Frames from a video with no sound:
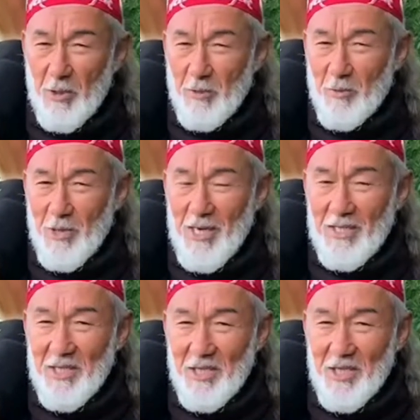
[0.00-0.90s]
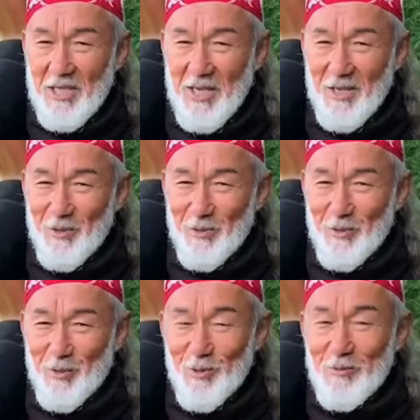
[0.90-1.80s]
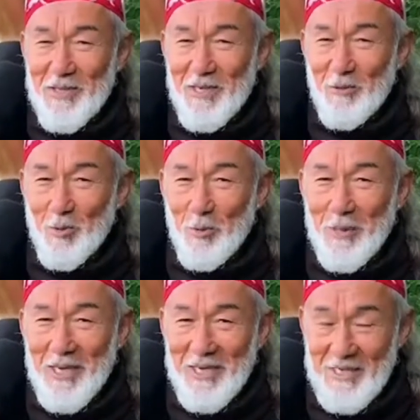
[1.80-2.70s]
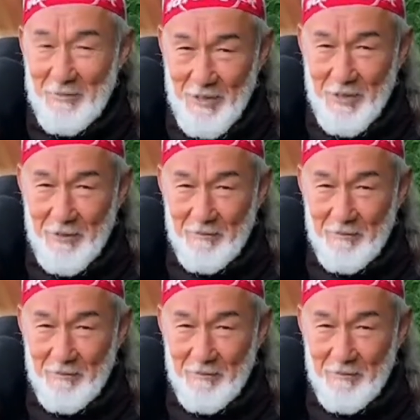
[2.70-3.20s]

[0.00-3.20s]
にも感謝しなさいという有名な言葉があります。